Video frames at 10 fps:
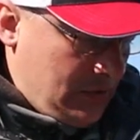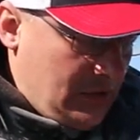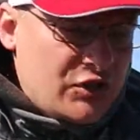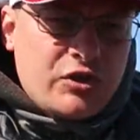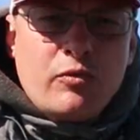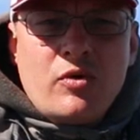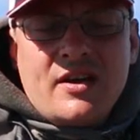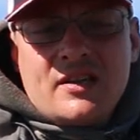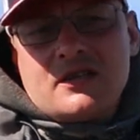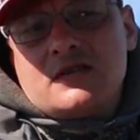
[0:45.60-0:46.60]
Для чего
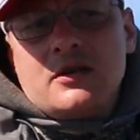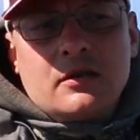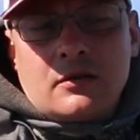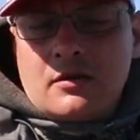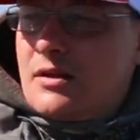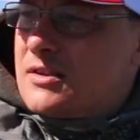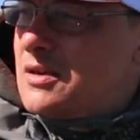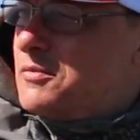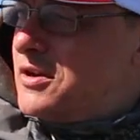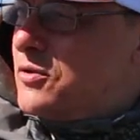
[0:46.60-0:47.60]
это сделано? На
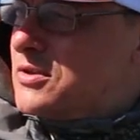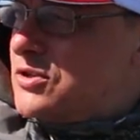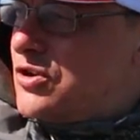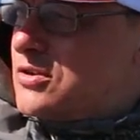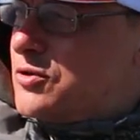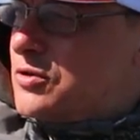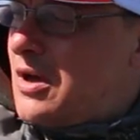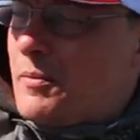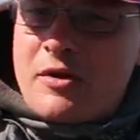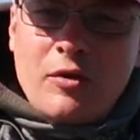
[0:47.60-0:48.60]
самом деле у нас сейчас идет
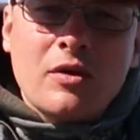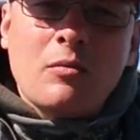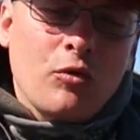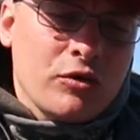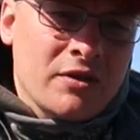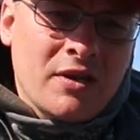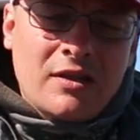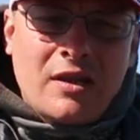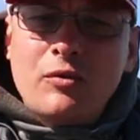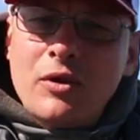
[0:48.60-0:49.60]
определенная мода на
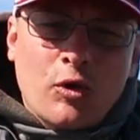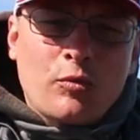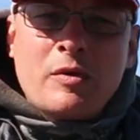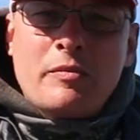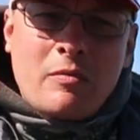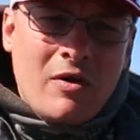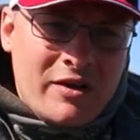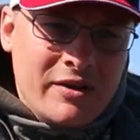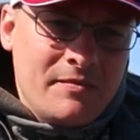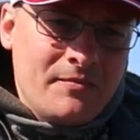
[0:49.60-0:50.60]
довольно крупные
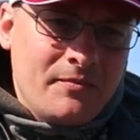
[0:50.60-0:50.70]
приманки.